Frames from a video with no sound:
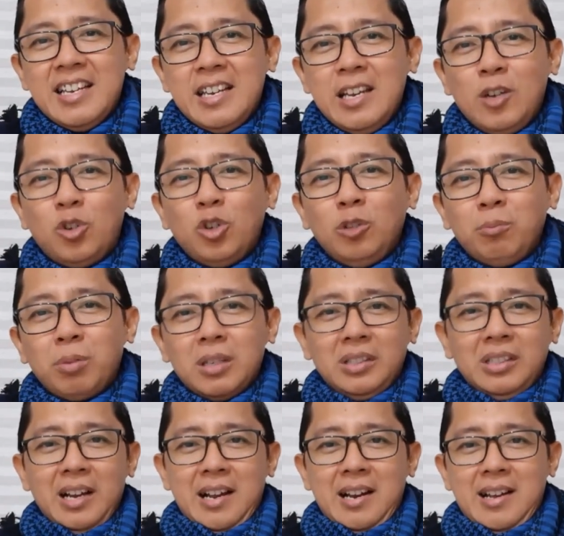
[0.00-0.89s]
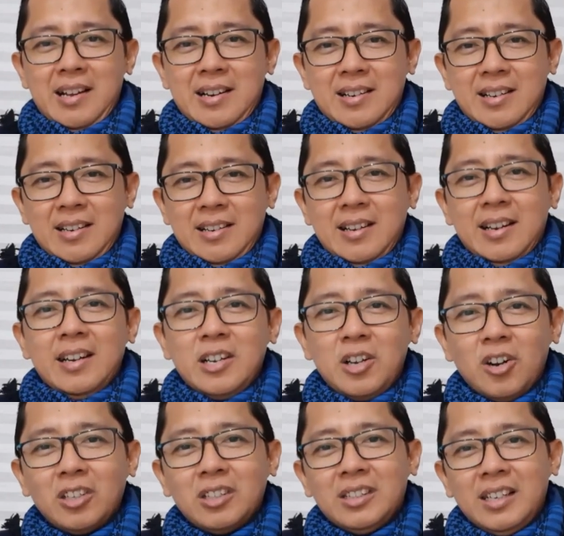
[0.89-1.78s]
ikut berjalan ke
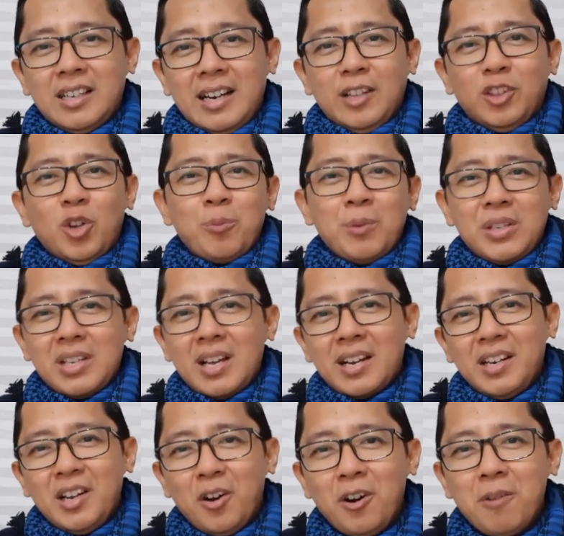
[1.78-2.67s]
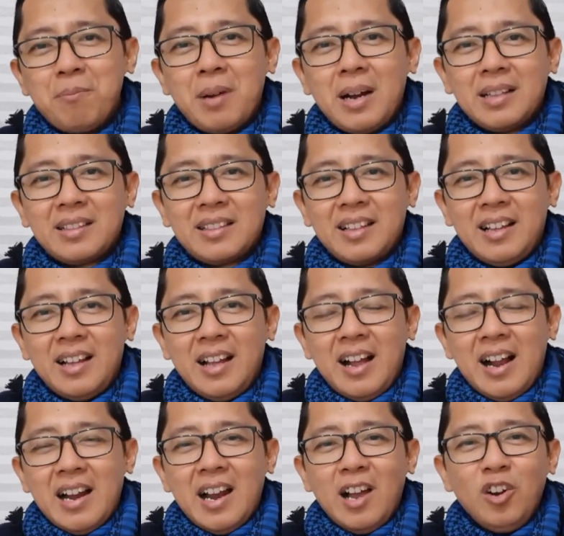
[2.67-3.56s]
dokter atau mencari obat.
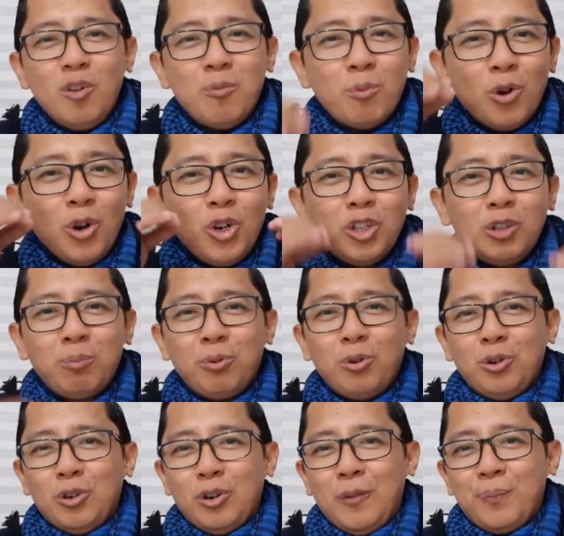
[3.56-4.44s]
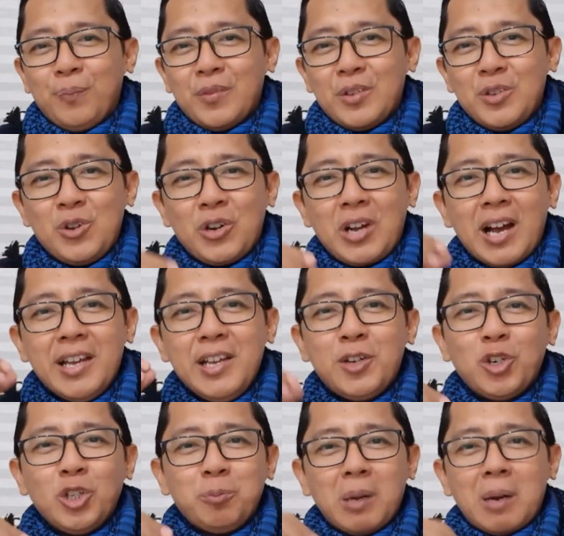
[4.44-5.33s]
Lalu mulut pun juga
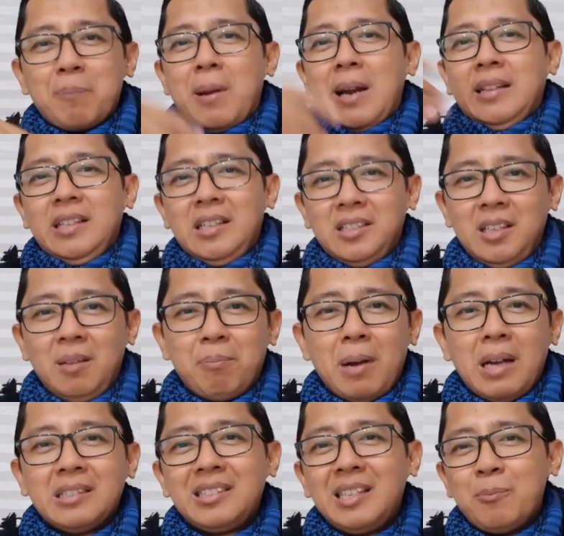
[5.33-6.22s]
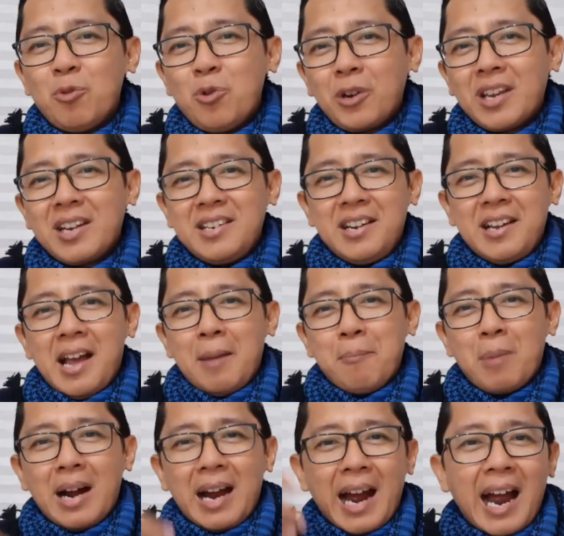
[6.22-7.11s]
ikut berpartisipasi mungkin
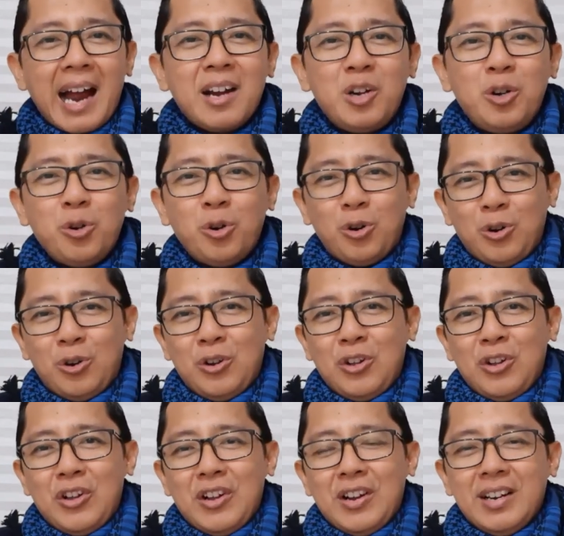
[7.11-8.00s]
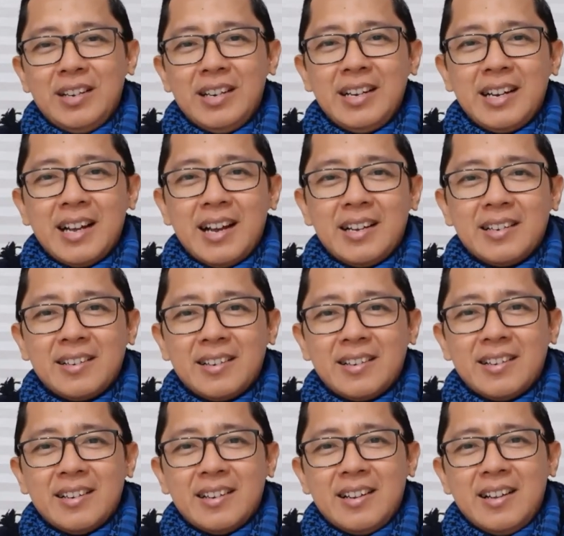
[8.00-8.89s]
dengan mengaduh,
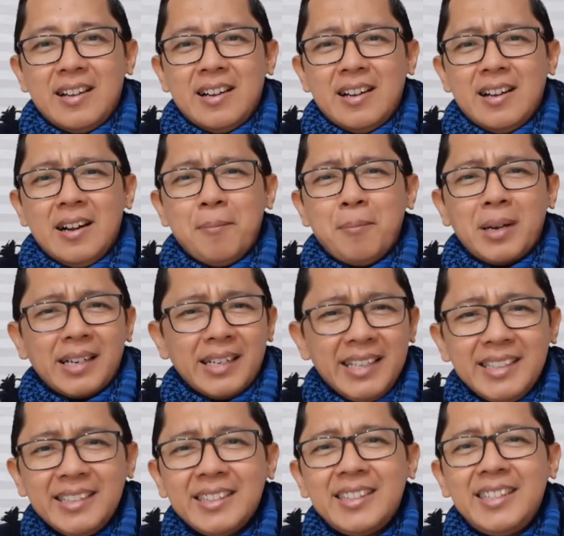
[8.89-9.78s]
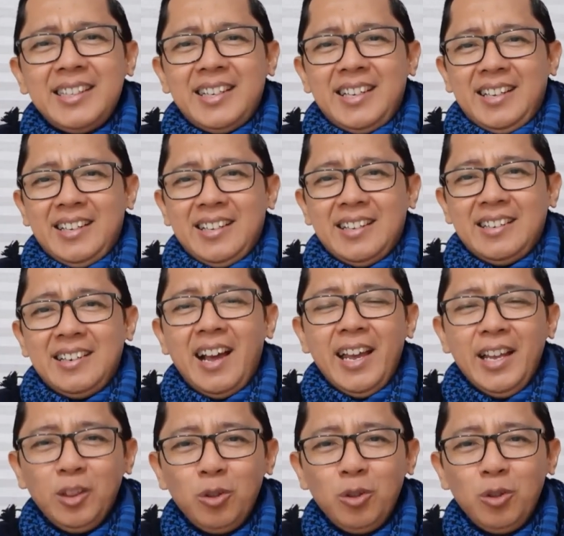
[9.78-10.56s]
dengan eh, merintih. Nah,